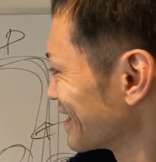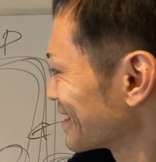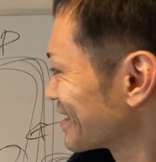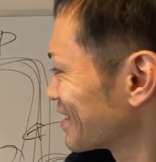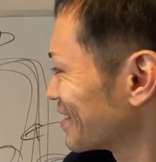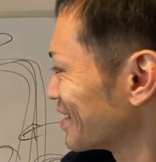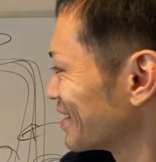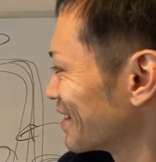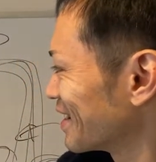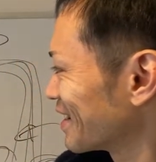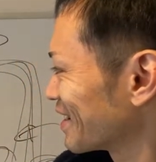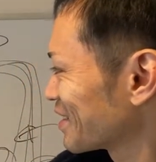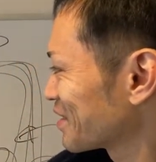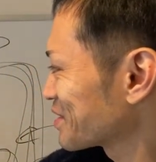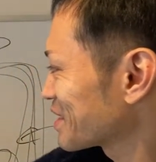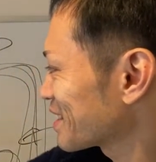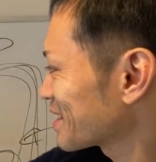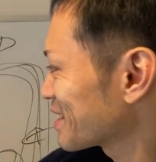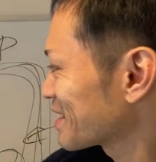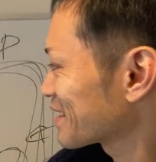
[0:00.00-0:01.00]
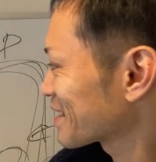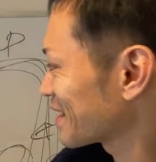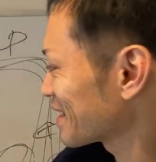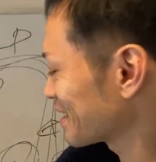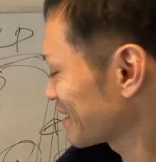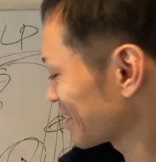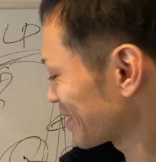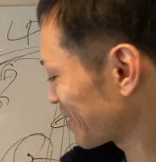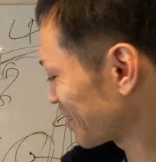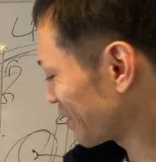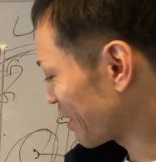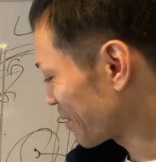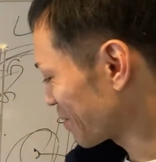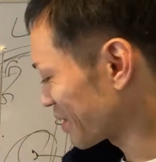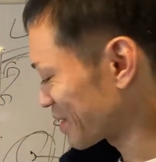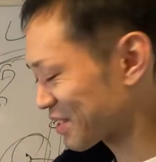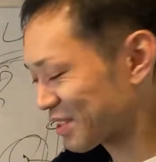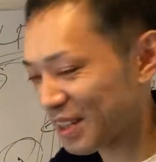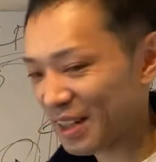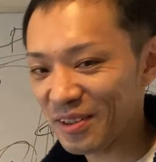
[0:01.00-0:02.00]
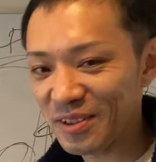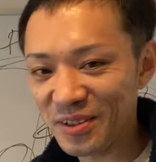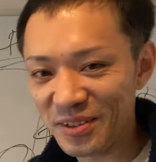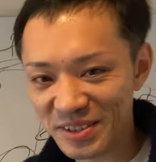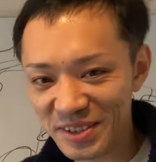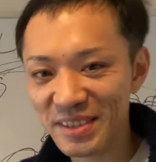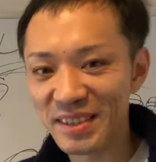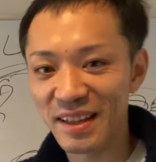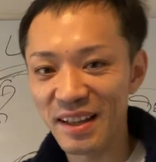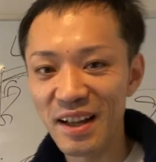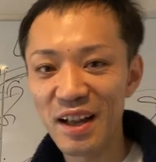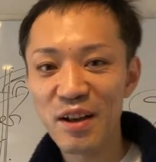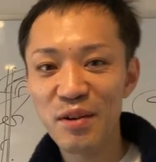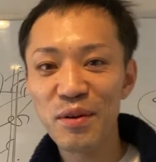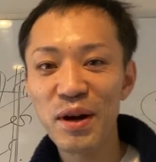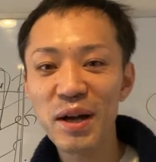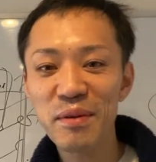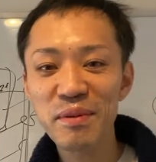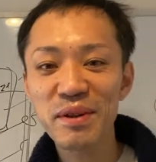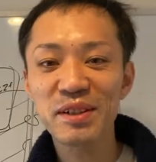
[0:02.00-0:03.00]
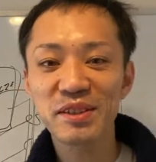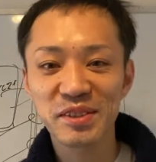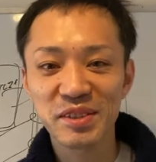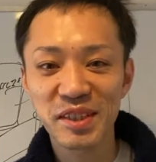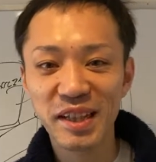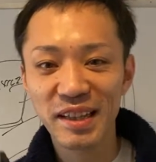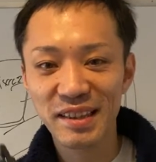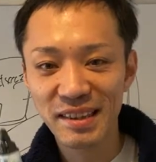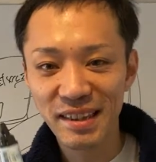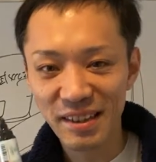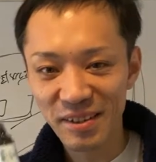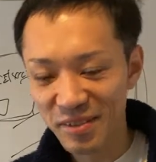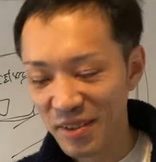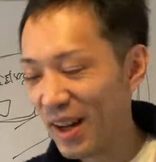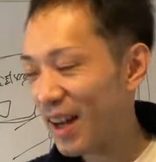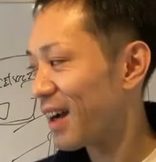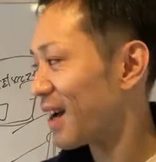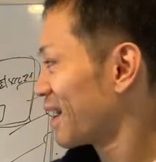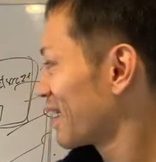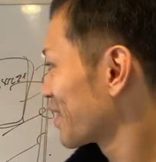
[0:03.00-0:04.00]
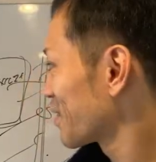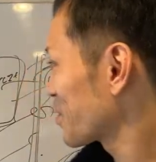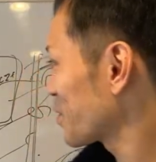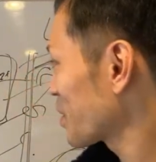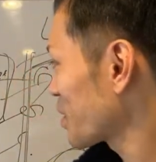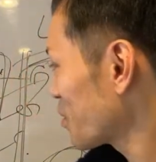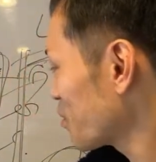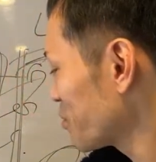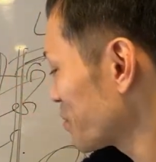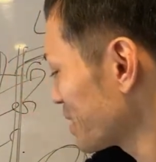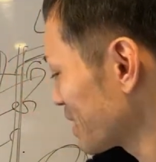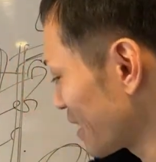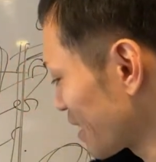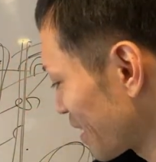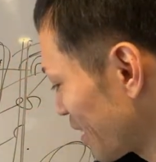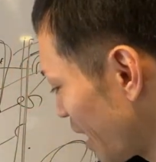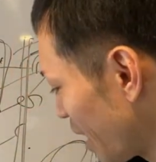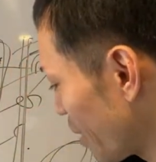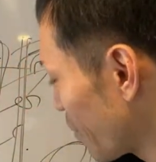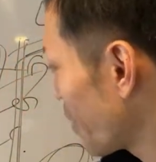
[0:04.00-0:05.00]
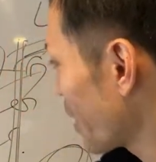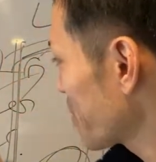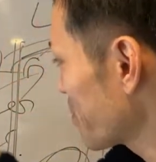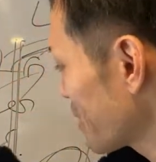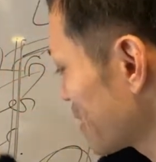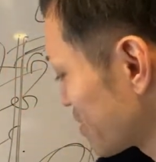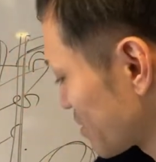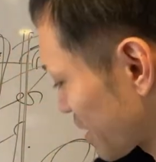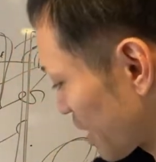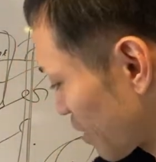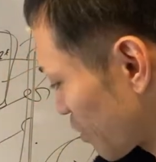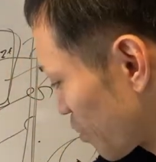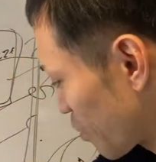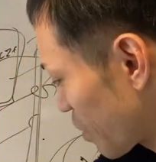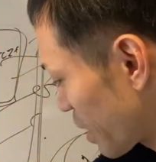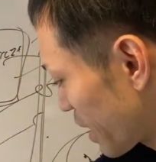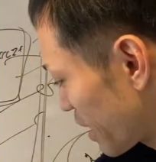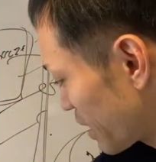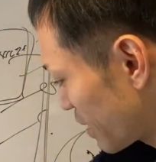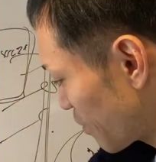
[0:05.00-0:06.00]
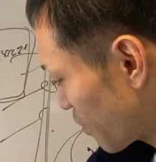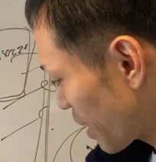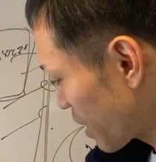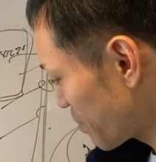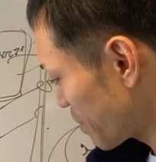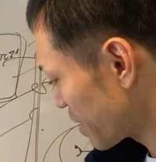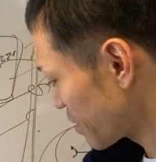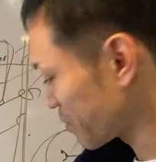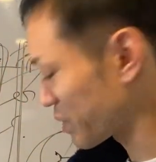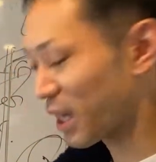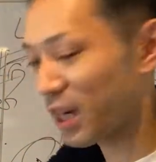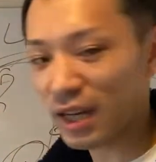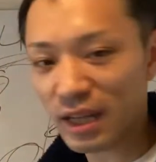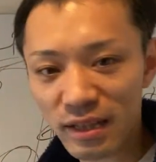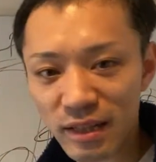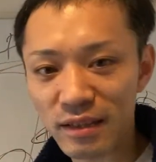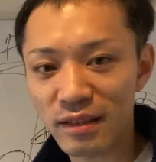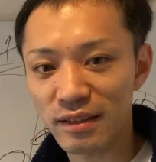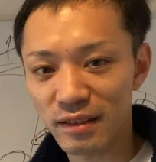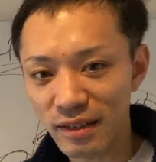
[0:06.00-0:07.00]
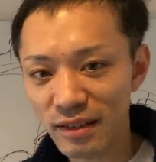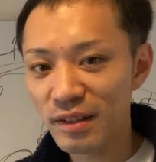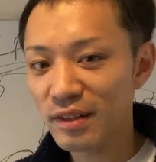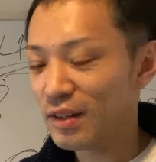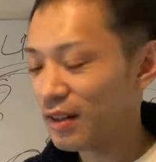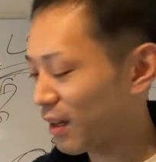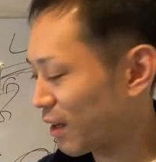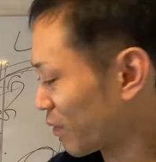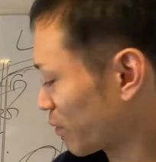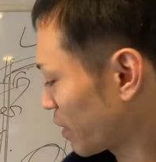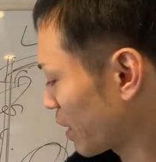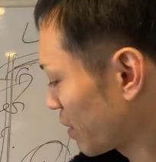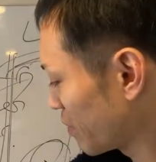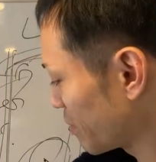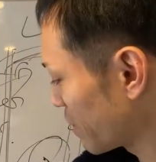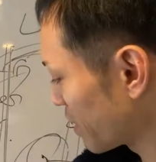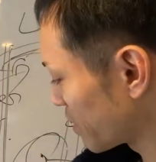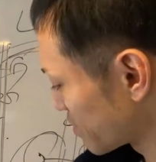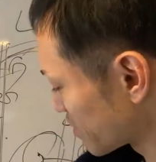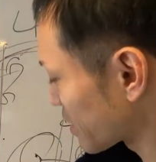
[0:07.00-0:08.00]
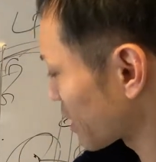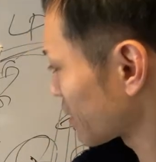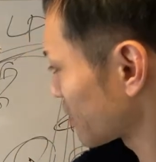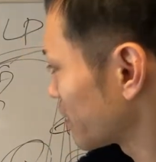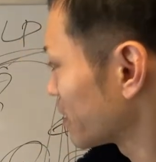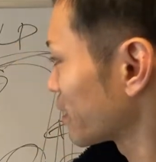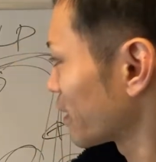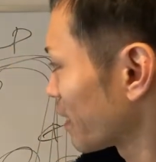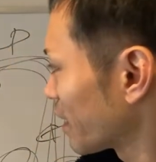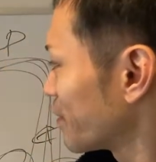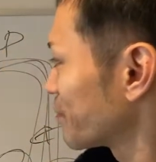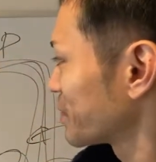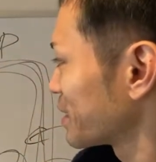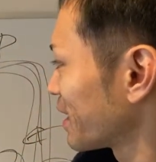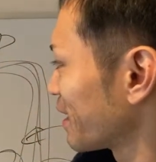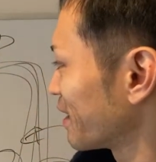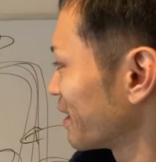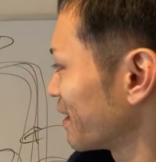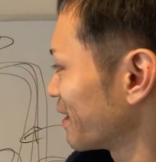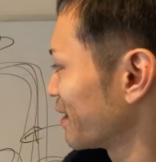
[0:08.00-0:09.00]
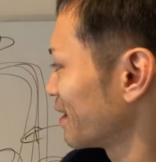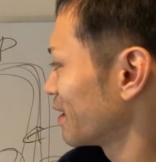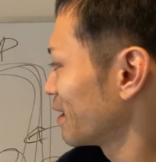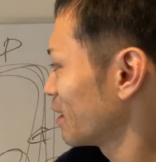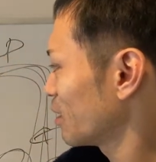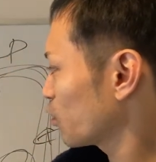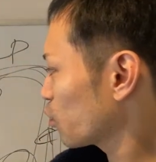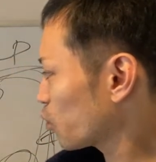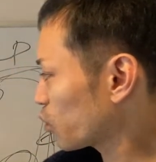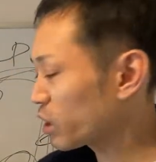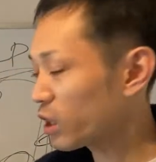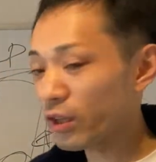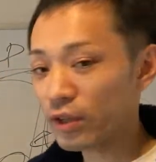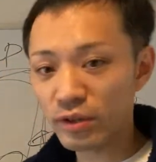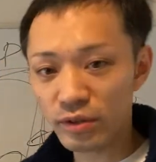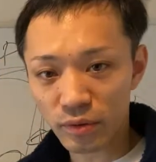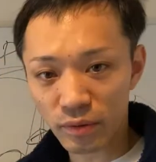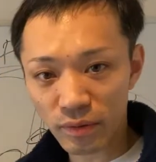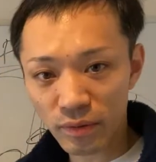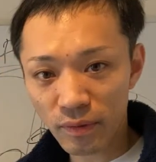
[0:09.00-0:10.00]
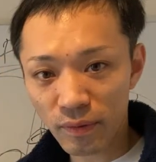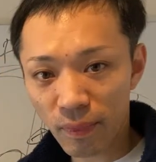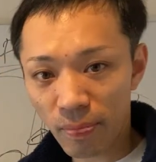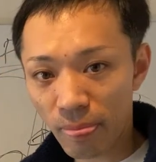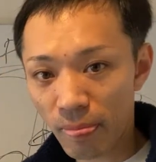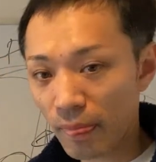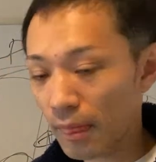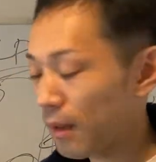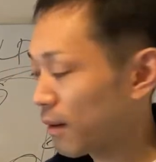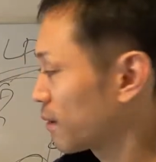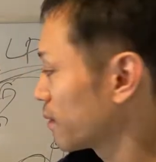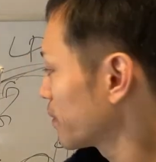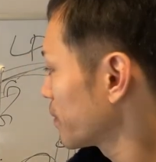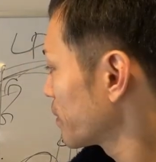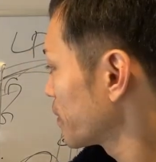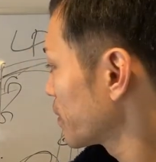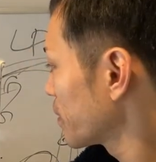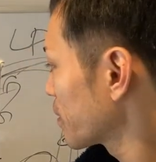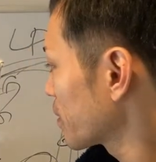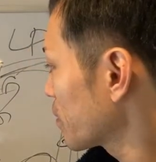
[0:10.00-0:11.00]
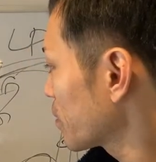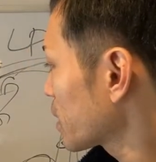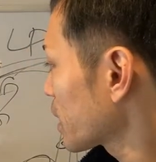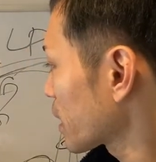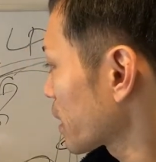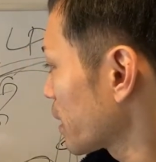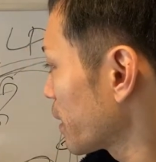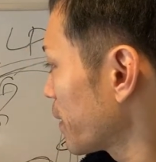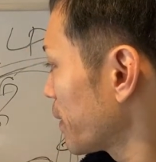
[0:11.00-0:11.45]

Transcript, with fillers: そう与沢さん使ってるから Y メール使おうっつって Y メール使ったのはこれを見てあ Y メール使うここら辺に Y メールみたいな書いてあってね Y メール使ってんだなみたいなこれだけですよ。これだけ。